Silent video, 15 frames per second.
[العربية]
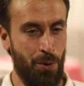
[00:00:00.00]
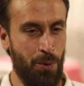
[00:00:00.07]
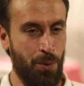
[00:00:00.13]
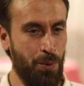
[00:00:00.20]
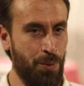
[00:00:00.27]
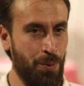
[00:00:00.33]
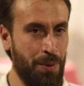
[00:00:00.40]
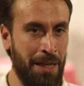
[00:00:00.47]

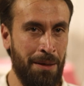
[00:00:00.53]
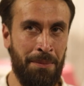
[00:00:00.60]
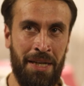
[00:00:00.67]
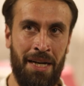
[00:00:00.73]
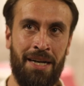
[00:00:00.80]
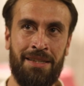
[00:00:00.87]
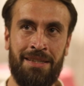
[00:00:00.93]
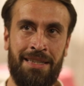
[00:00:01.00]
وكل مين
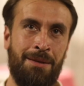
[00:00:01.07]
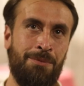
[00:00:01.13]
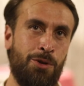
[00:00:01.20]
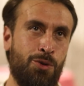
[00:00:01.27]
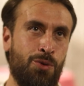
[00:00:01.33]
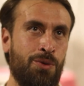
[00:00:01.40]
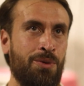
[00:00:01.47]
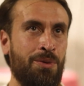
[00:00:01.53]
حط
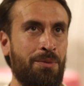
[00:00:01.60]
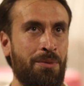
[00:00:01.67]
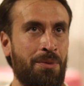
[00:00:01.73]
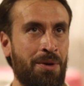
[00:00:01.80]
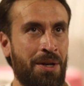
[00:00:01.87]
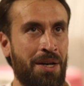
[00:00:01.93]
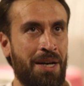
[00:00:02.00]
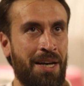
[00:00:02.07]
لمسته
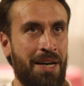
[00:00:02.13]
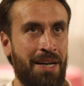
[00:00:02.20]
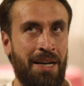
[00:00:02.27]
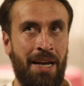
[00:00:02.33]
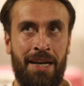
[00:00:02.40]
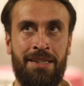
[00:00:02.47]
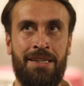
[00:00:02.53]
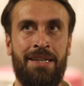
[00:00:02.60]

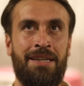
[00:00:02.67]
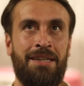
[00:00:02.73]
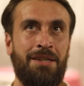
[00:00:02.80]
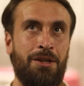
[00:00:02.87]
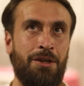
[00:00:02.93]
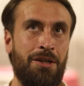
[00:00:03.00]
لحتى